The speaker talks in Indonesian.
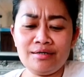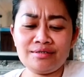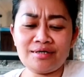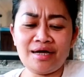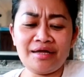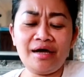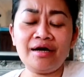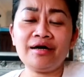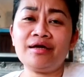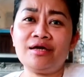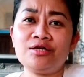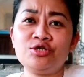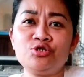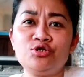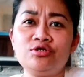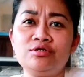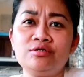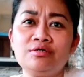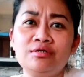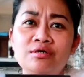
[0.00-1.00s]
Sayang ya,
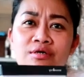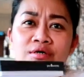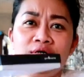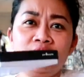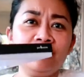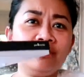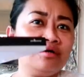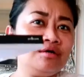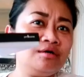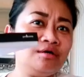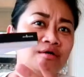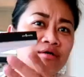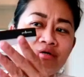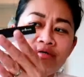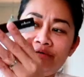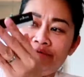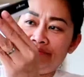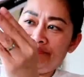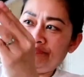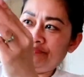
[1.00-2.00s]
Jun?
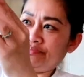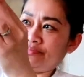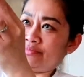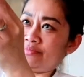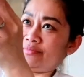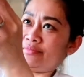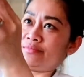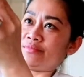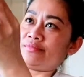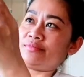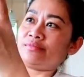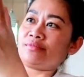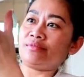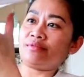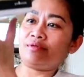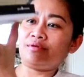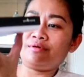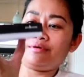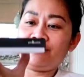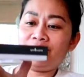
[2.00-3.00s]
Enggak, mau dimakan.
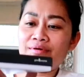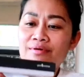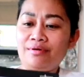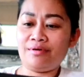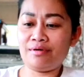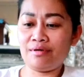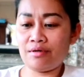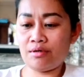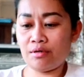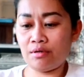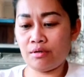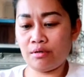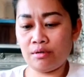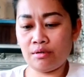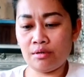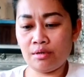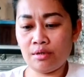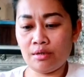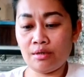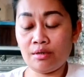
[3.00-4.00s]
Kalau enggak enggak
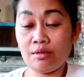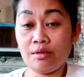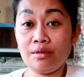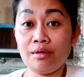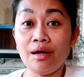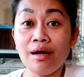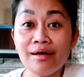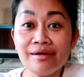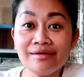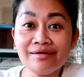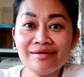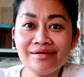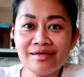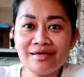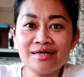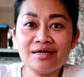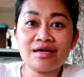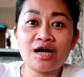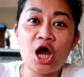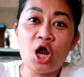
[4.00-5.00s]
nikmat ya.
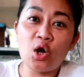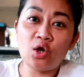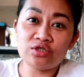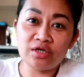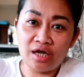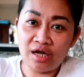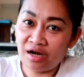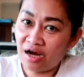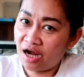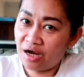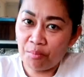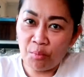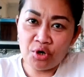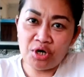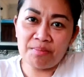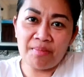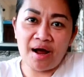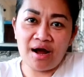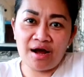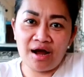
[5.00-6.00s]
Kalau saya nggak mau
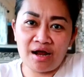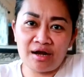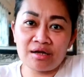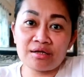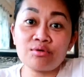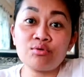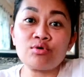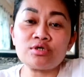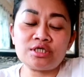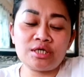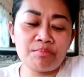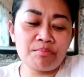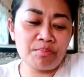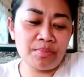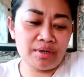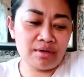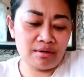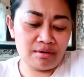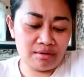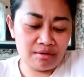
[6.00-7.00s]
dimakan, gue
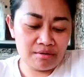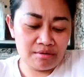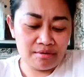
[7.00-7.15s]
simpen.